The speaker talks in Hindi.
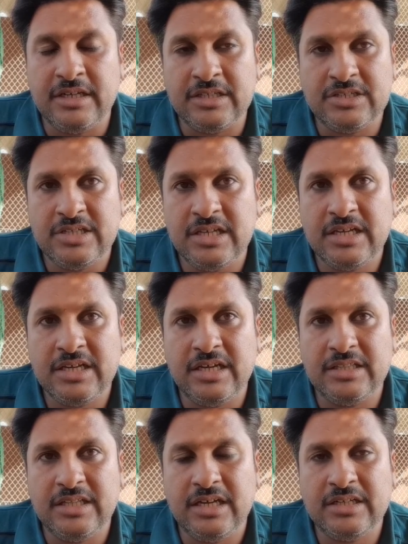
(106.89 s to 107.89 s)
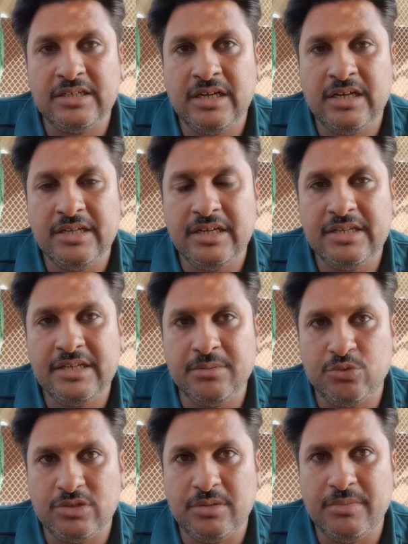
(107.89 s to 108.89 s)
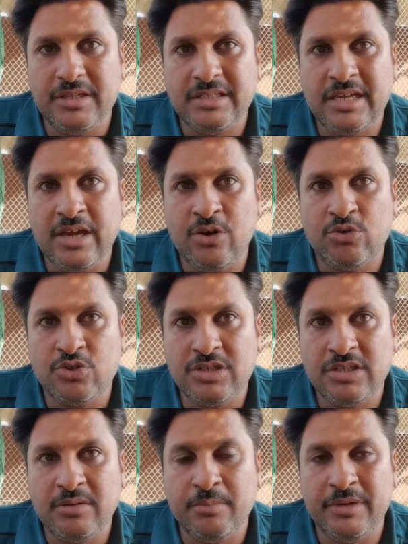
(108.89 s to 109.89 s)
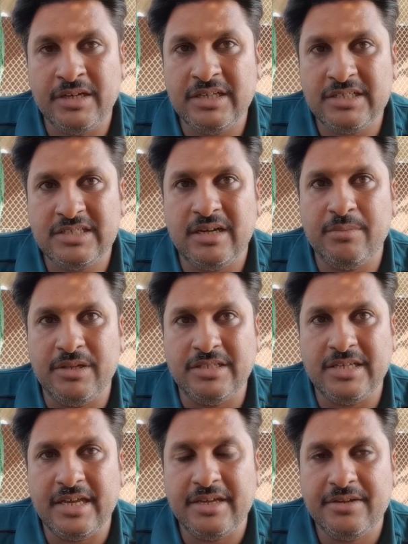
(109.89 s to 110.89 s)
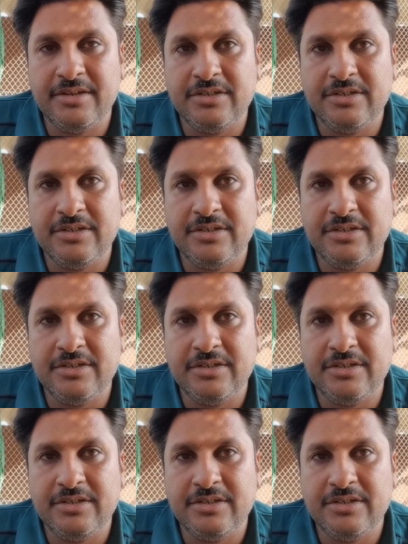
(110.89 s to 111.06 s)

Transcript: अच्छे ख़ानदान का यानी कबूतर मिल जाए और उसके अंदर ब्लड अच्छा मिल जाए